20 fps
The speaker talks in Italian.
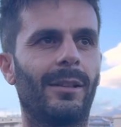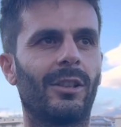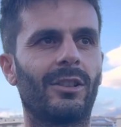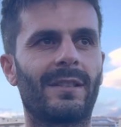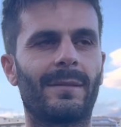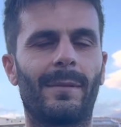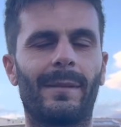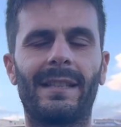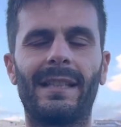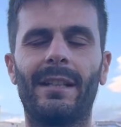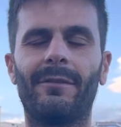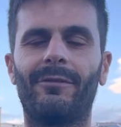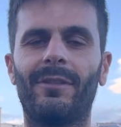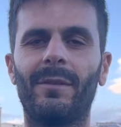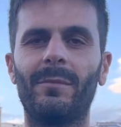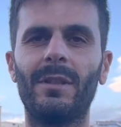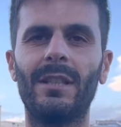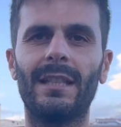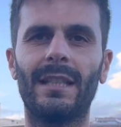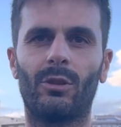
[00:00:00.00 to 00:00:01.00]
nostra partita in
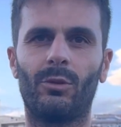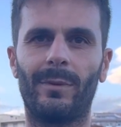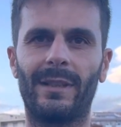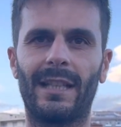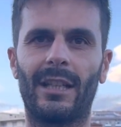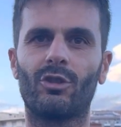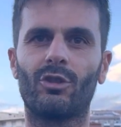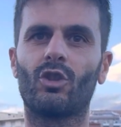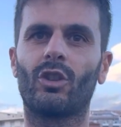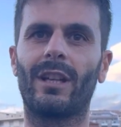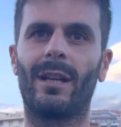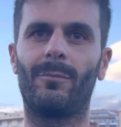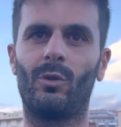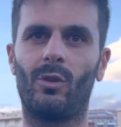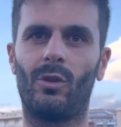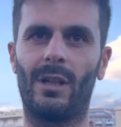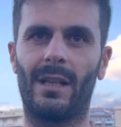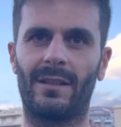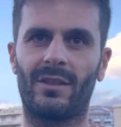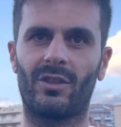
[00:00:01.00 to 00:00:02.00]
famiglia, domenica
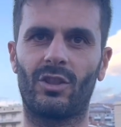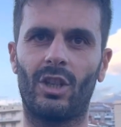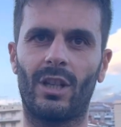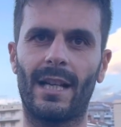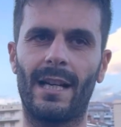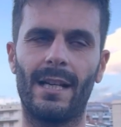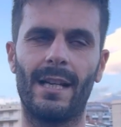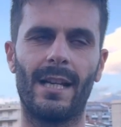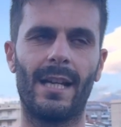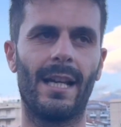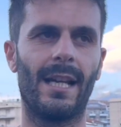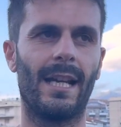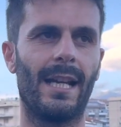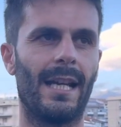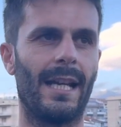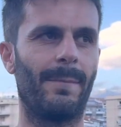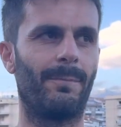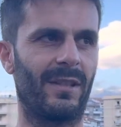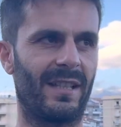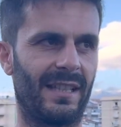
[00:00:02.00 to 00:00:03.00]
giochiamo a Sora
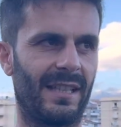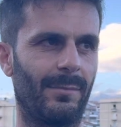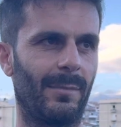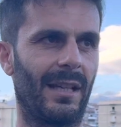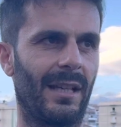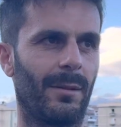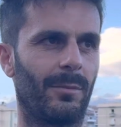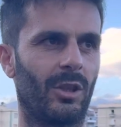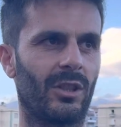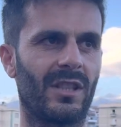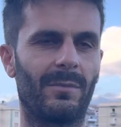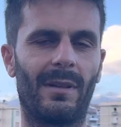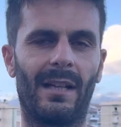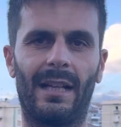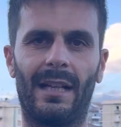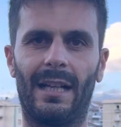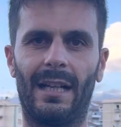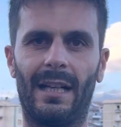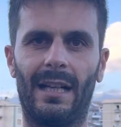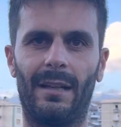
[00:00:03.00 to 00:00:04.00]
poi settimana
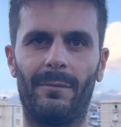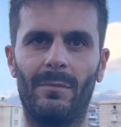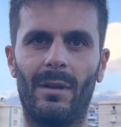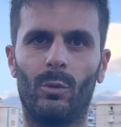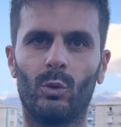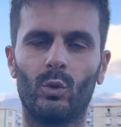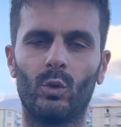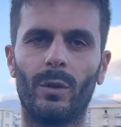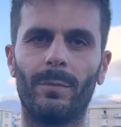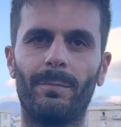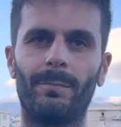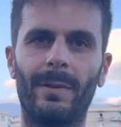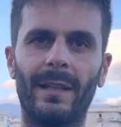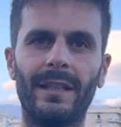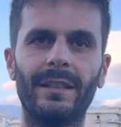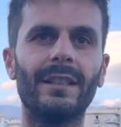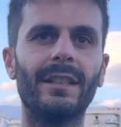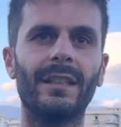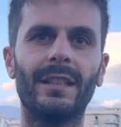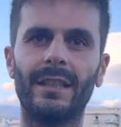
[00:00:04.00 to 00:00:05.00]
prossima abbiamo due
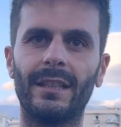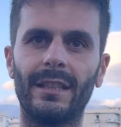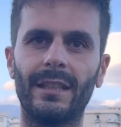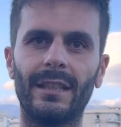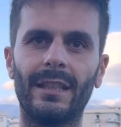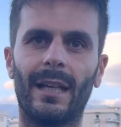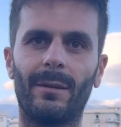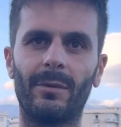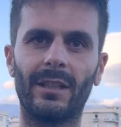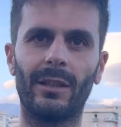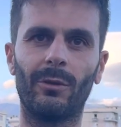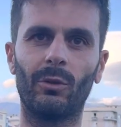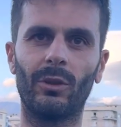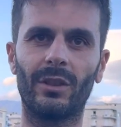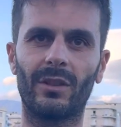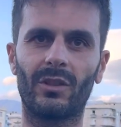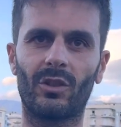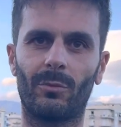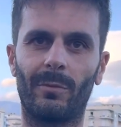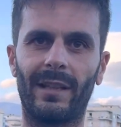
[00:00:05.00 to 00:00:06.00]
impegni amichevoli
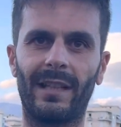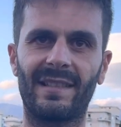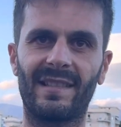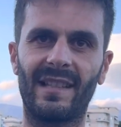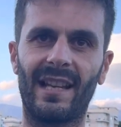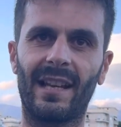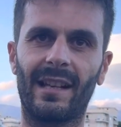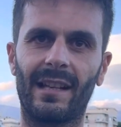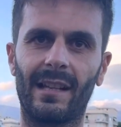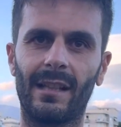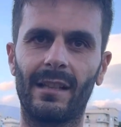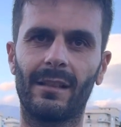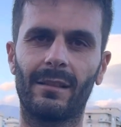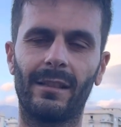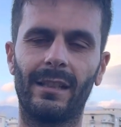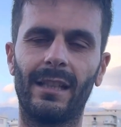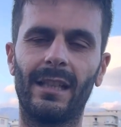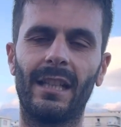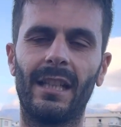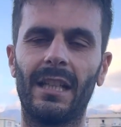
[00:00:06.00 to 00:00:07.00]
insomma, in esterna.
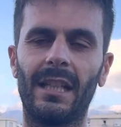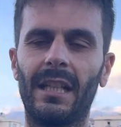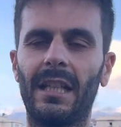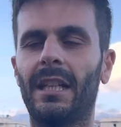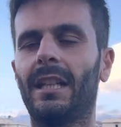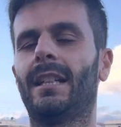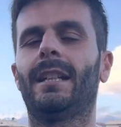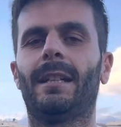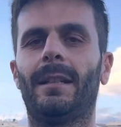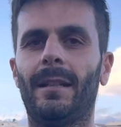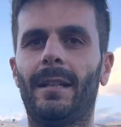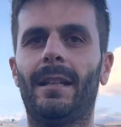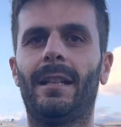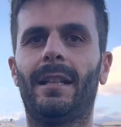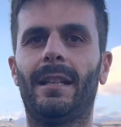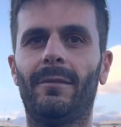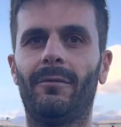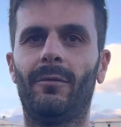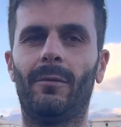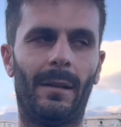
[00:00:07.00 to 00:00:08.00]

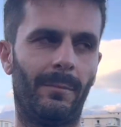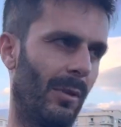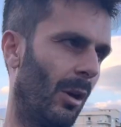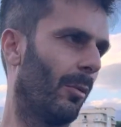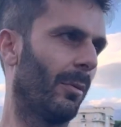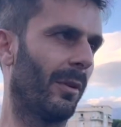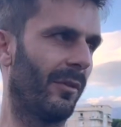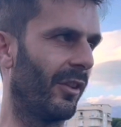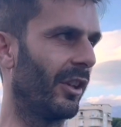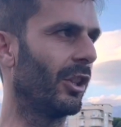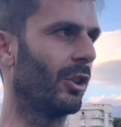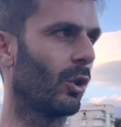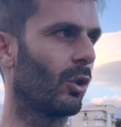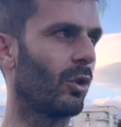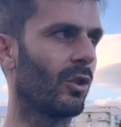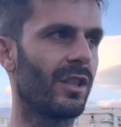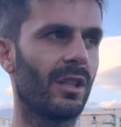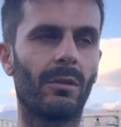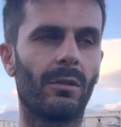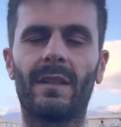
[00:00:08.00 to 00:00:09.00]
E abbiamo preferito
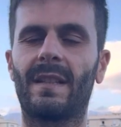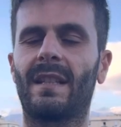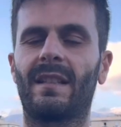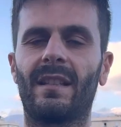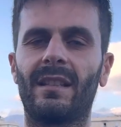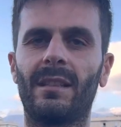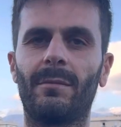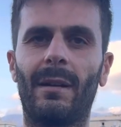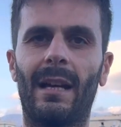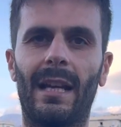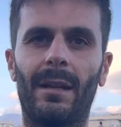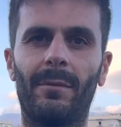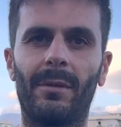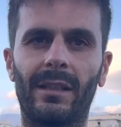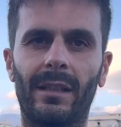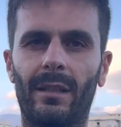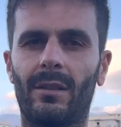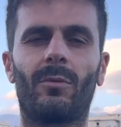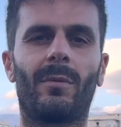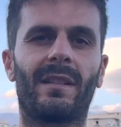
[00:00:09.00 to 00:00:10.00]
così questa settimana
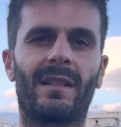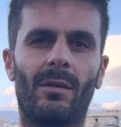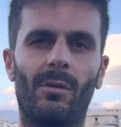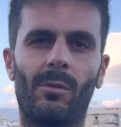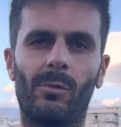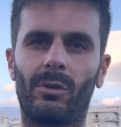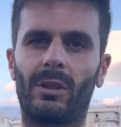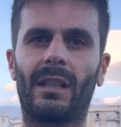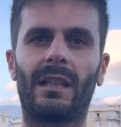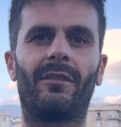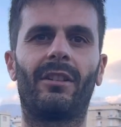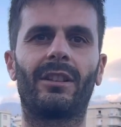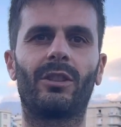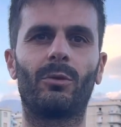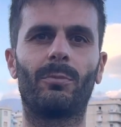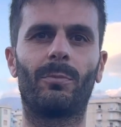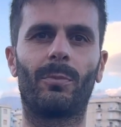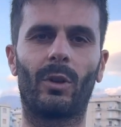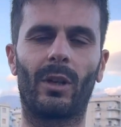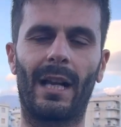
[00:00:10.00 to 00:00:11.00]
perché insomma, stiamo portando avanti
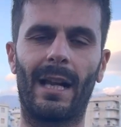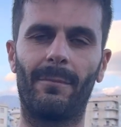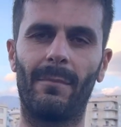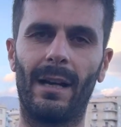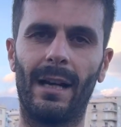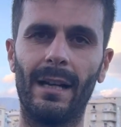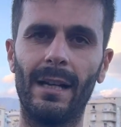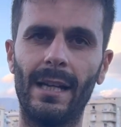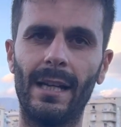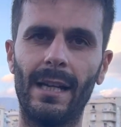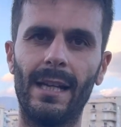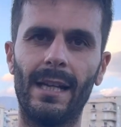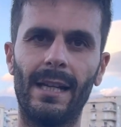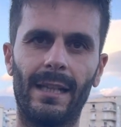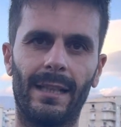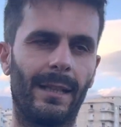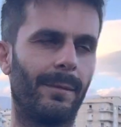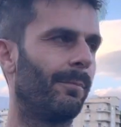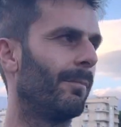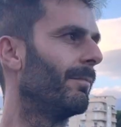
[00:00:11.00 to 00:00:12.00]
un programma
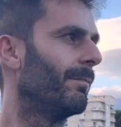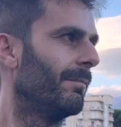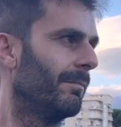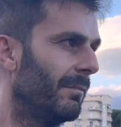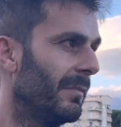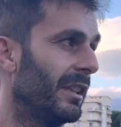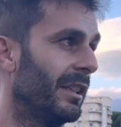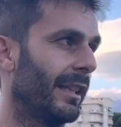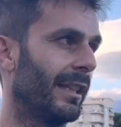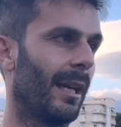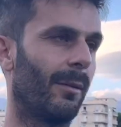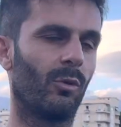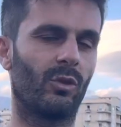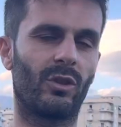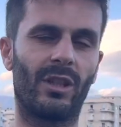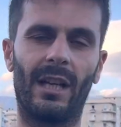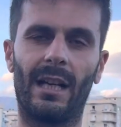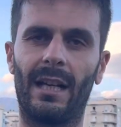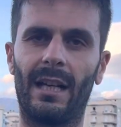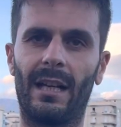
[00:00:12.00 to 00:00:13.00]
che riteniamo
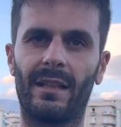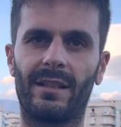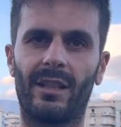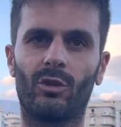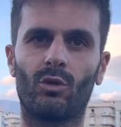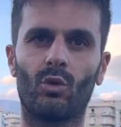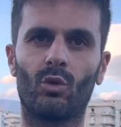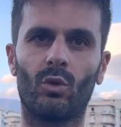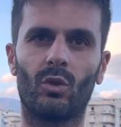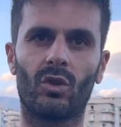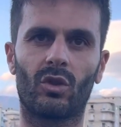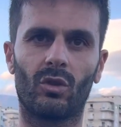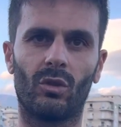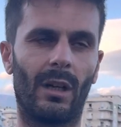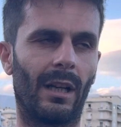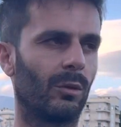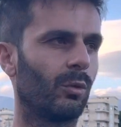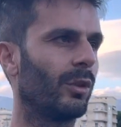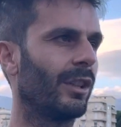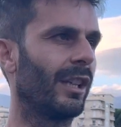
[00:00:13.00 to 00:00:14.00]
sia, sia giusto.
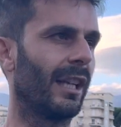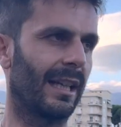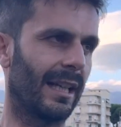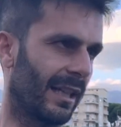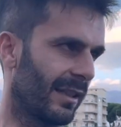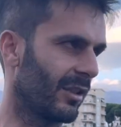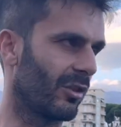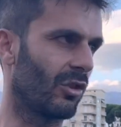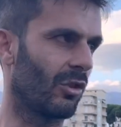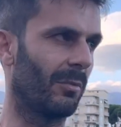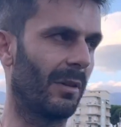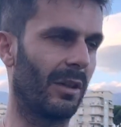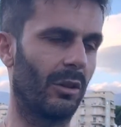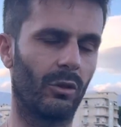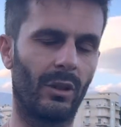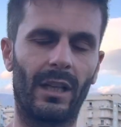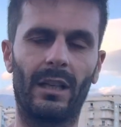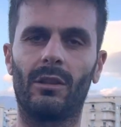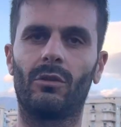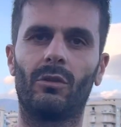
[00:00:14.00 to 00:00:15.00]
Alcuni ragazzi insomma,
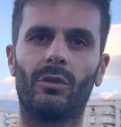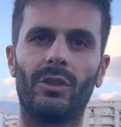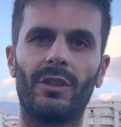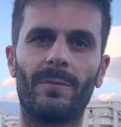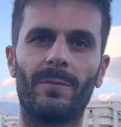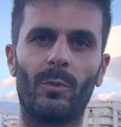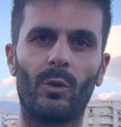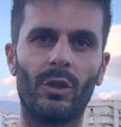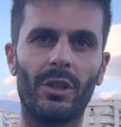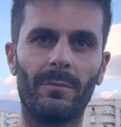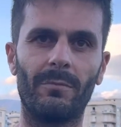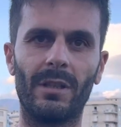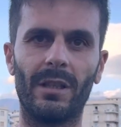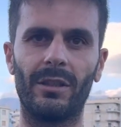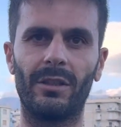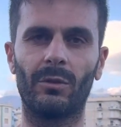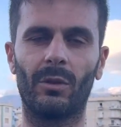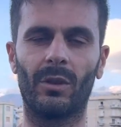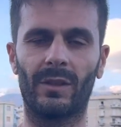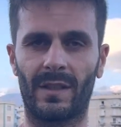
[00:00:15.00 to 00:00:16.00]
non erano disponibili e
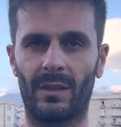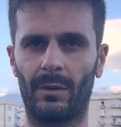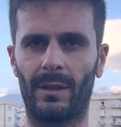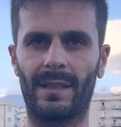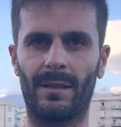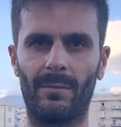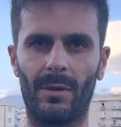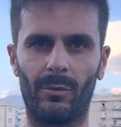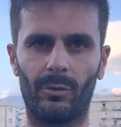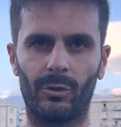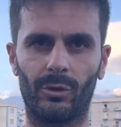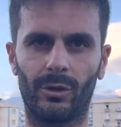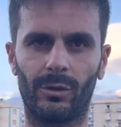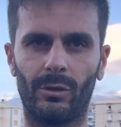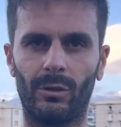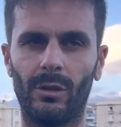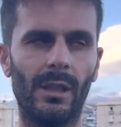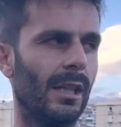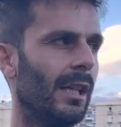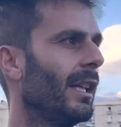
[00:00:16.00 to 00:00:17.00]
di conseguenza abbiamo,
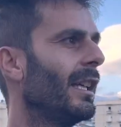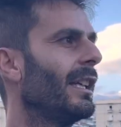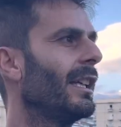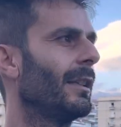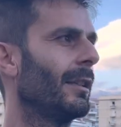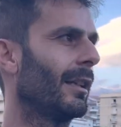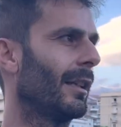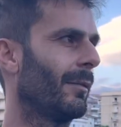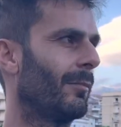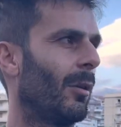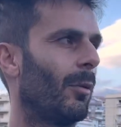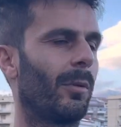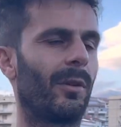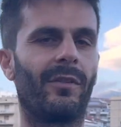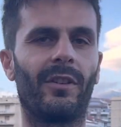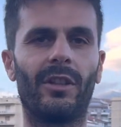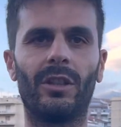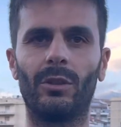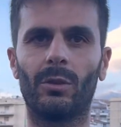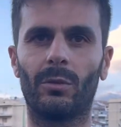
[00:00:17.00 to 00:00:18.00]
abbiamo
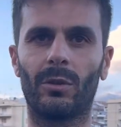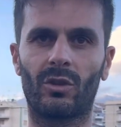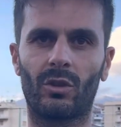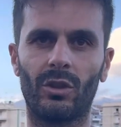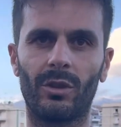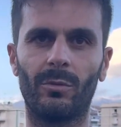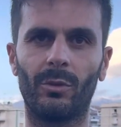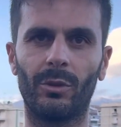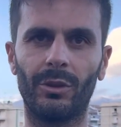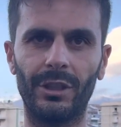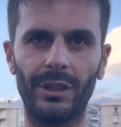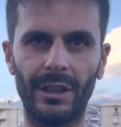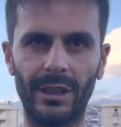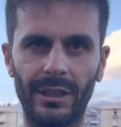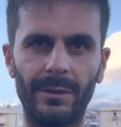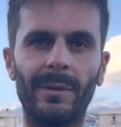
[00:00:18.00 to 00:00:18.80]
preferito questo tipo di, di